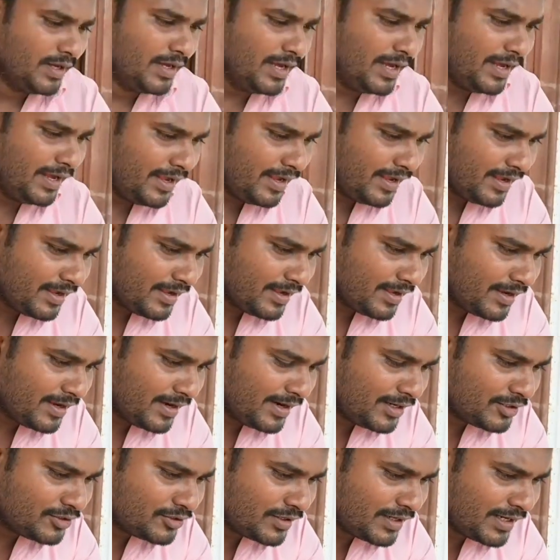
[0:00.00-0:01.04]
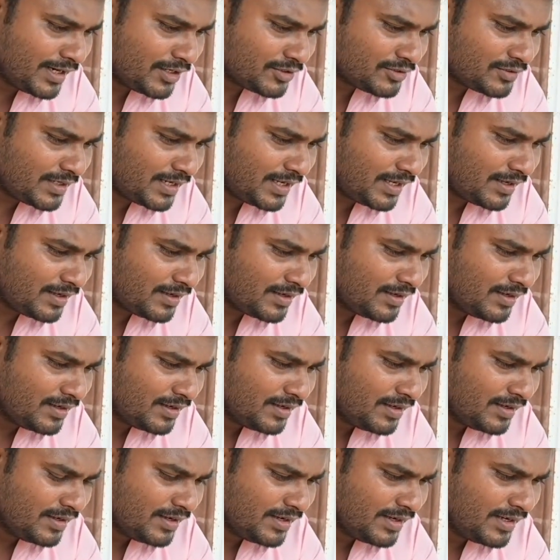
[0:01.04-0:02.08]
ஹேய் என்ன சொன்ன என்ன சொன்ன
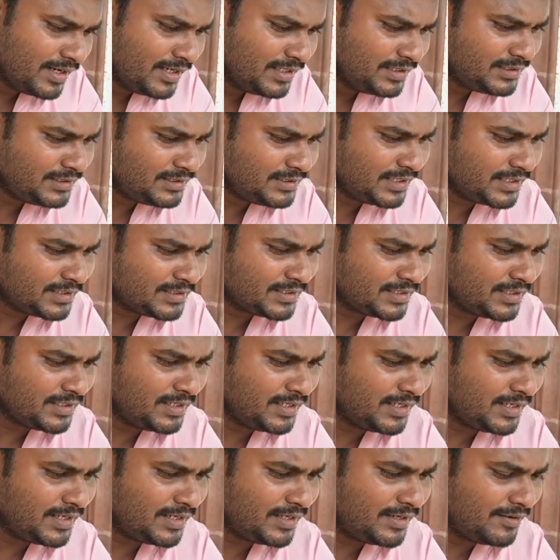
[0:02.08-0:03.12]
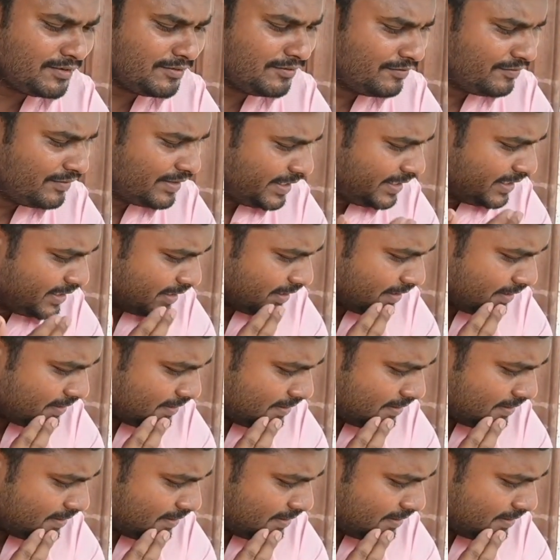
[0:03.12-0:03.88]
ஹில் ஸ்டேஷன்ல வெயிலா